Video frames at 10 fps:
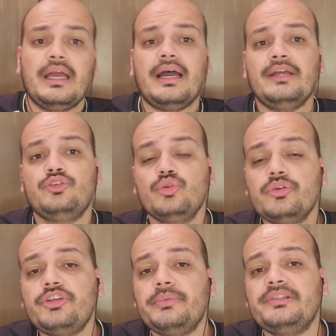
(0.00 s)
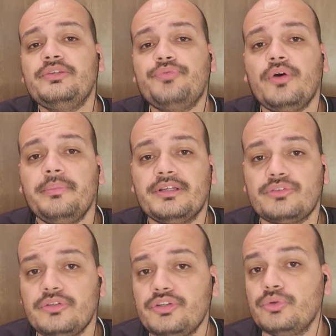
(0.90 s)
As últimas
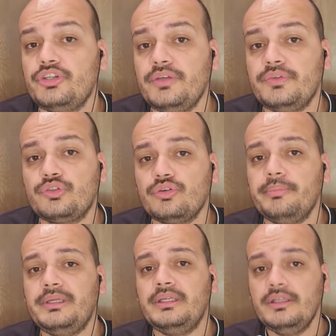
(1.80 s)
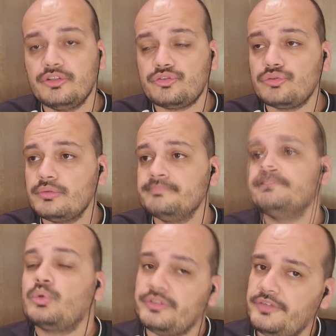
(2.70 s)
informações que eu tive sobre isso,
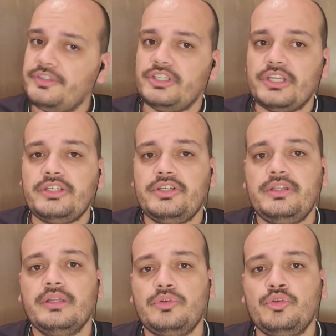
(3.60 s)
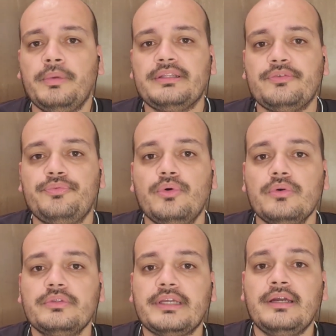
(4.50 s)
inclusive de gente de dentro do
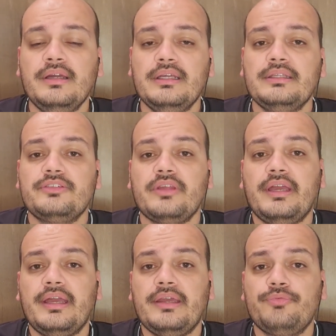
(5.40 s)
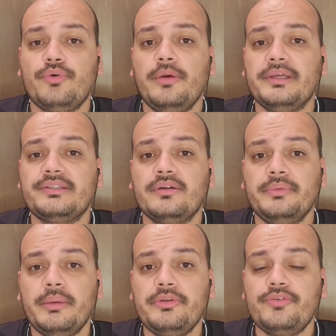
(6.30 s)
Botafogo, tá? Isso é informação
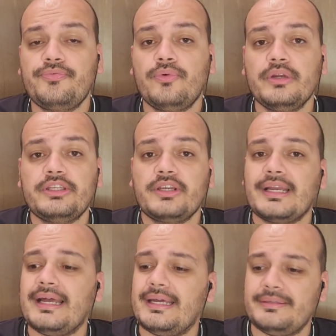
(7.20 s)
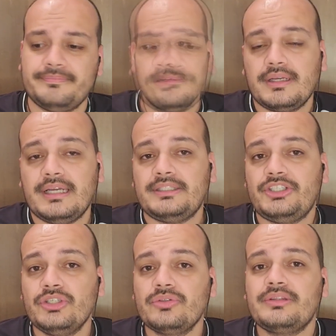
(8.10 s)
mesmo de fonte. Cara,
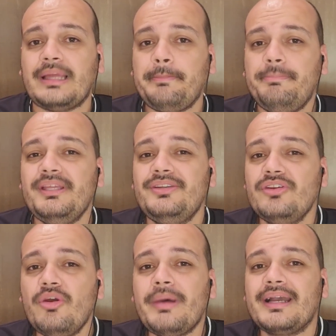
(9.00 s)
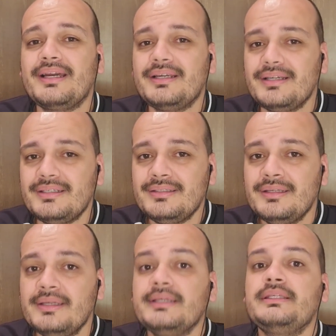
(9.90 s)
Gatito tá pedindo uma grana
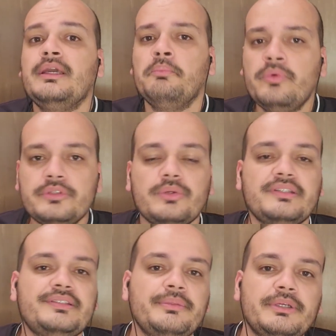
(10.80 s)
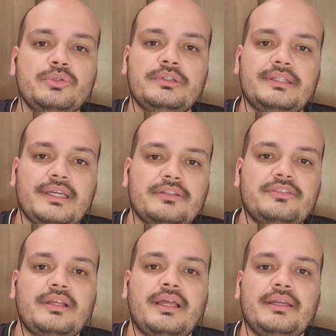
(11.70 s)
que é muito acima do teto
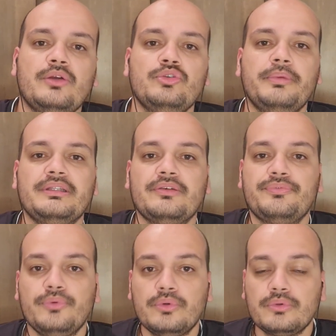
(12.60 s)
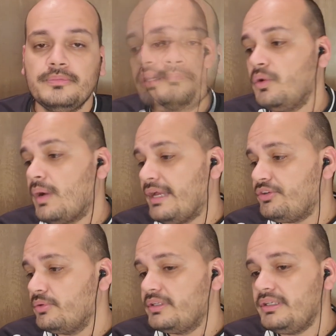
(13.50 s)
salarial do Botafogo. Eu
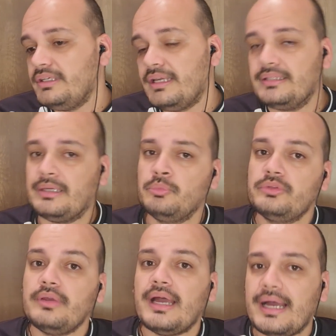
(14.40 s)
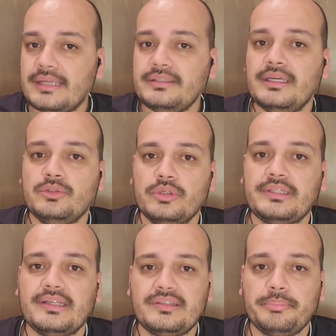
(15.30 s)
acho que ele tá muito errado em
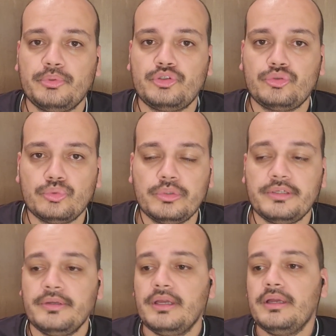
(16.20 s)
adotar essa postura